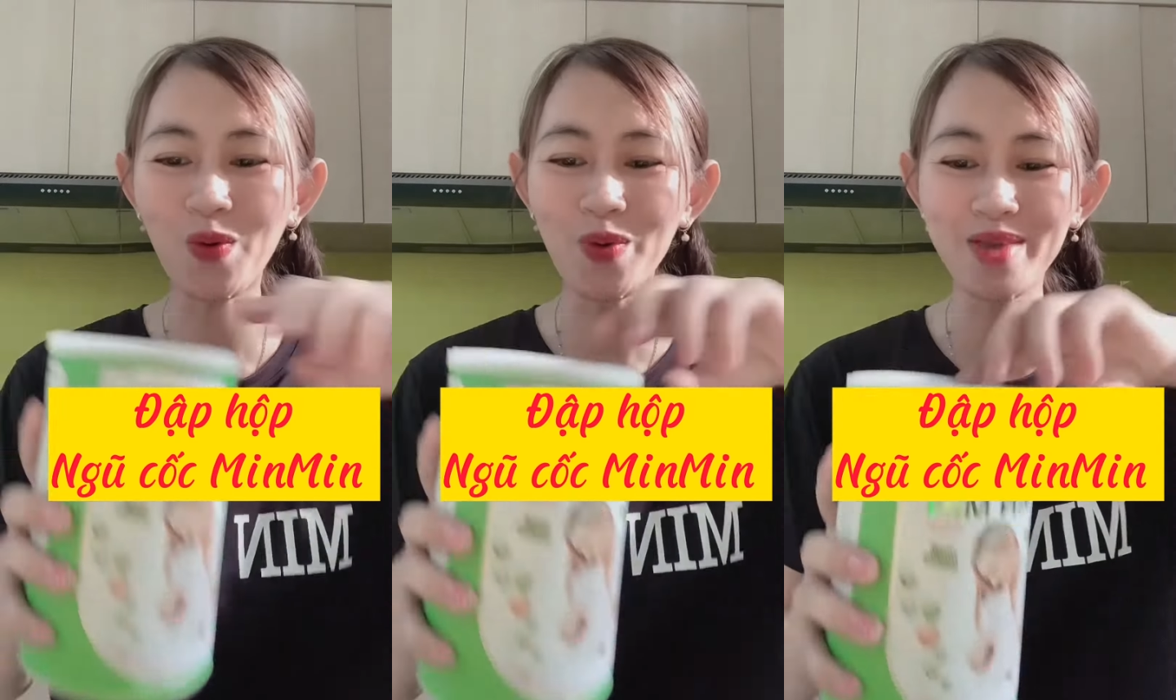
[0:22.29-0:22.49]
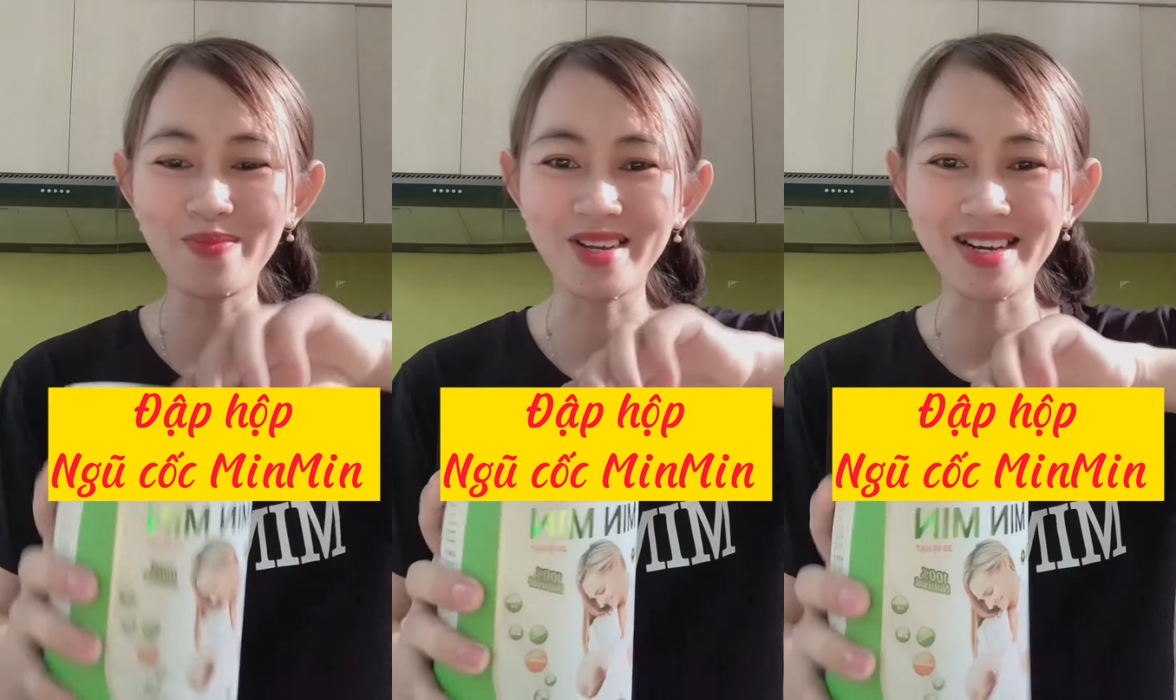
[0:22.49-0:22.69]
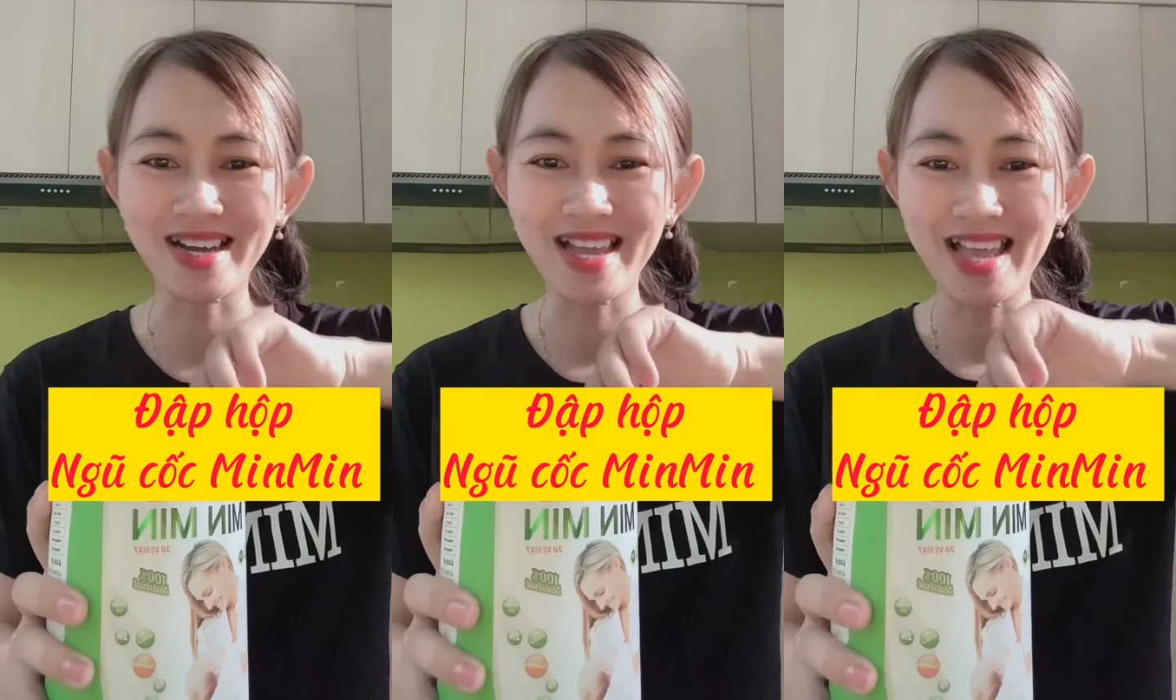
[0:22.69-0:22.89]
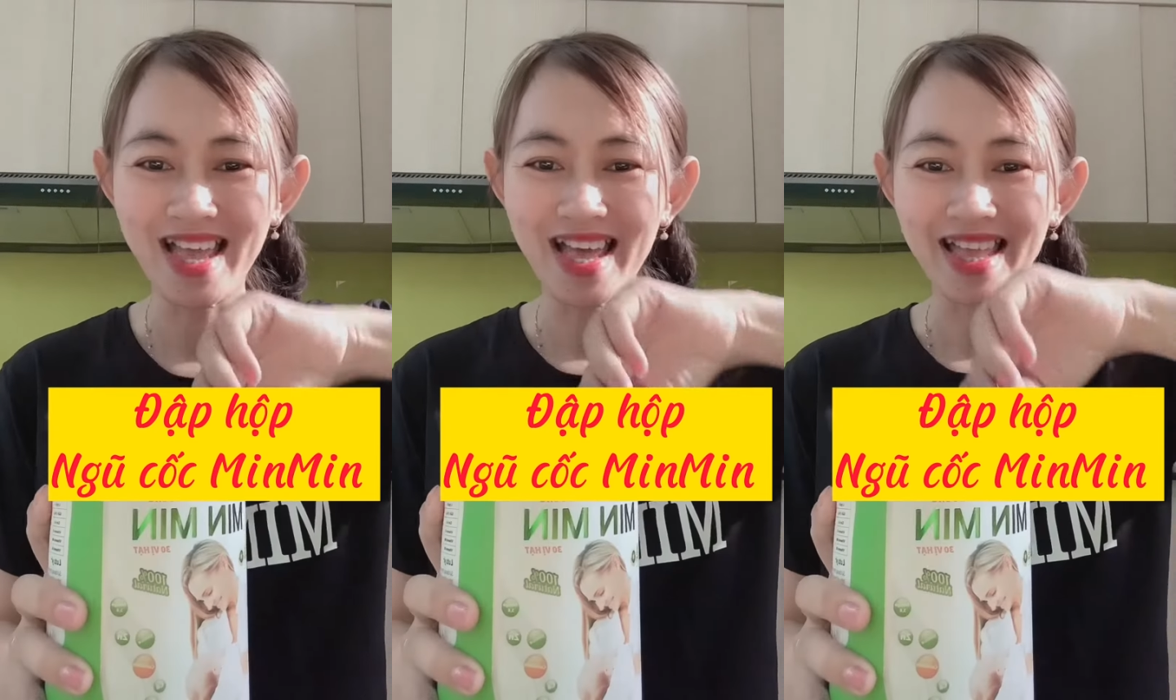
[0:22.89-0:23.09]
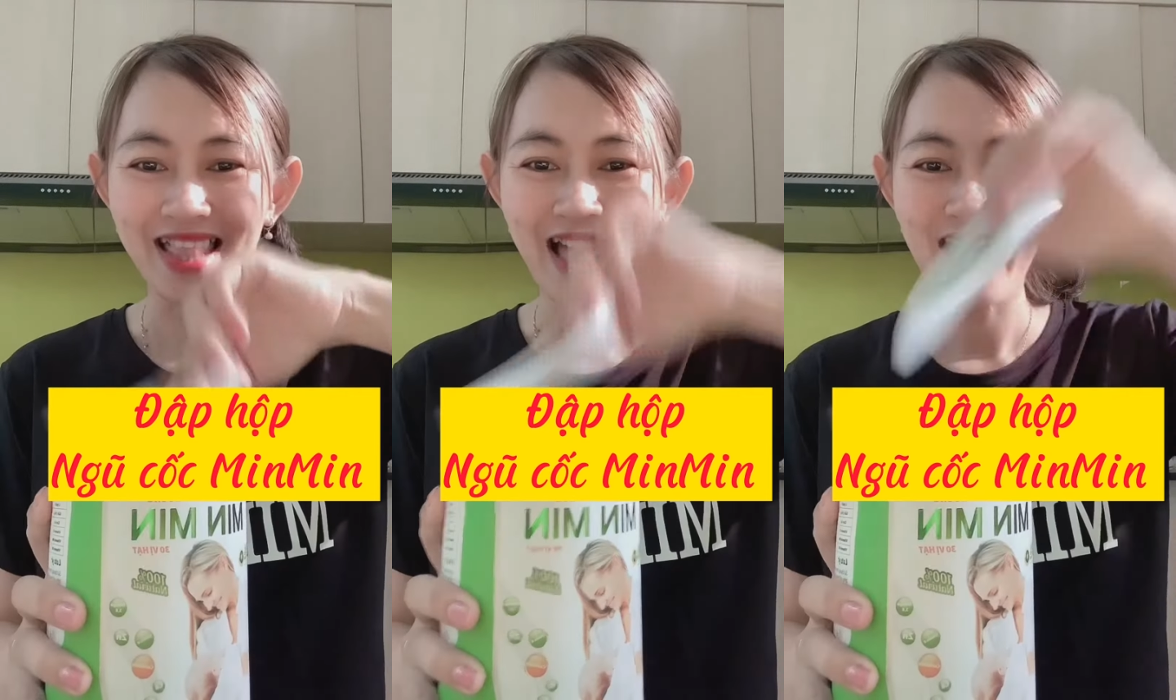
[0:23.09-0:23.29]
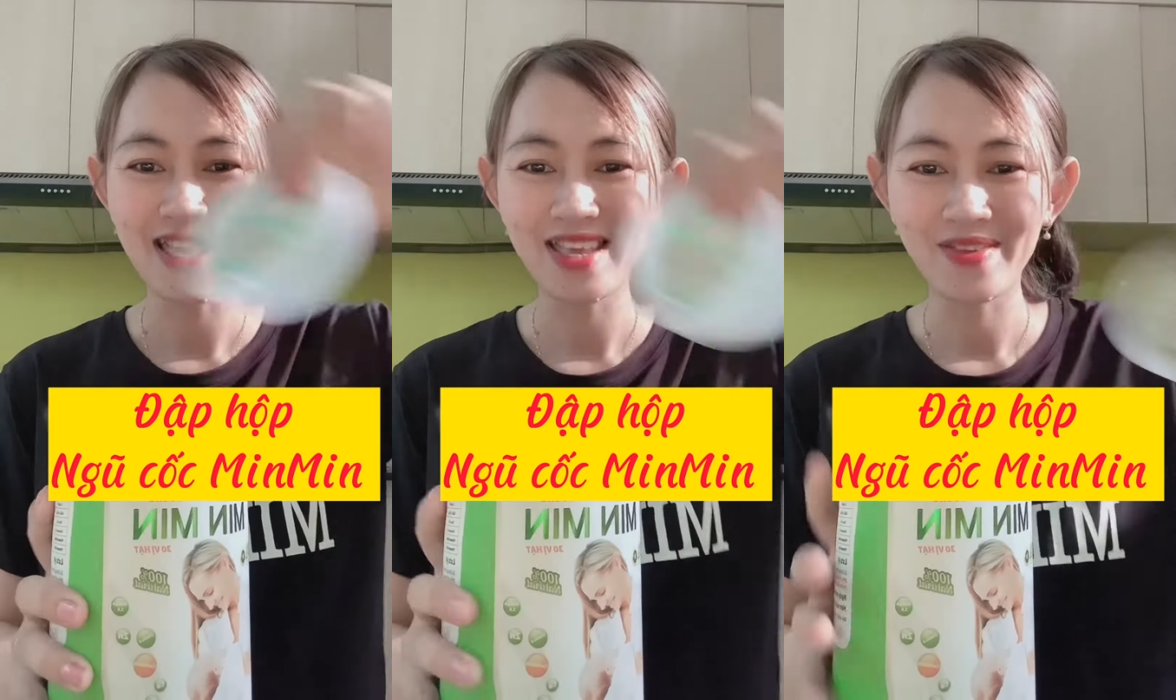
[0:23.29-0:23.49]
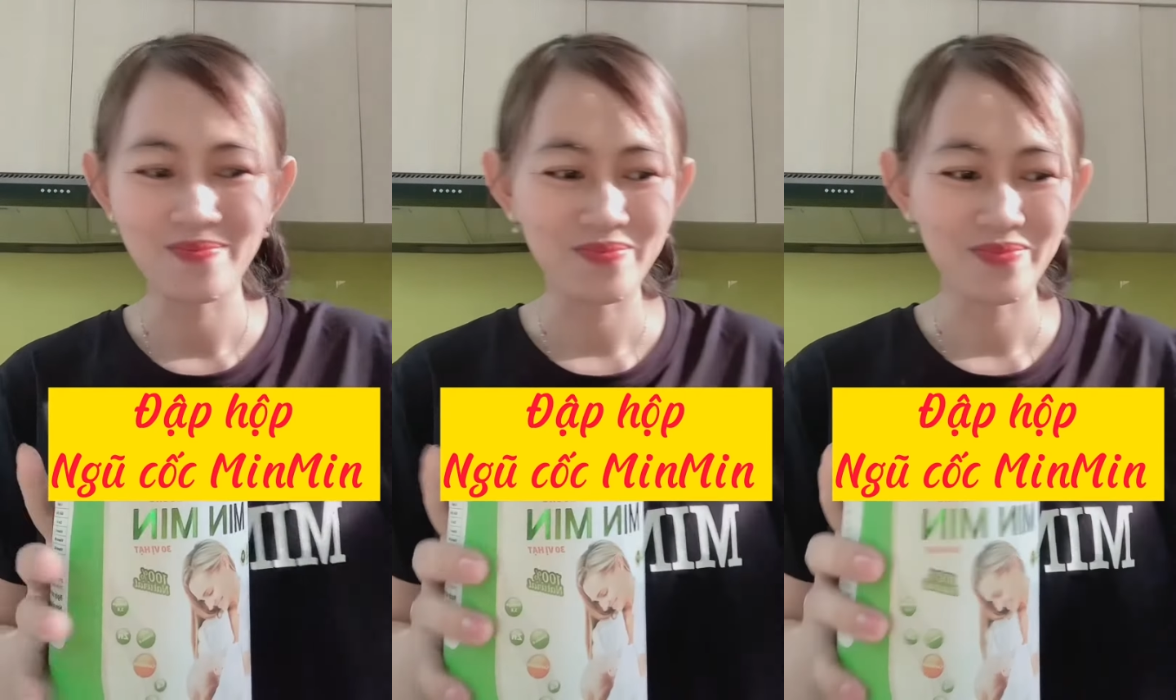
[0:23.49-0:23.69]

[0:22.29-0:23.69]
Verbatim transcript: khui nha mọi người Đây,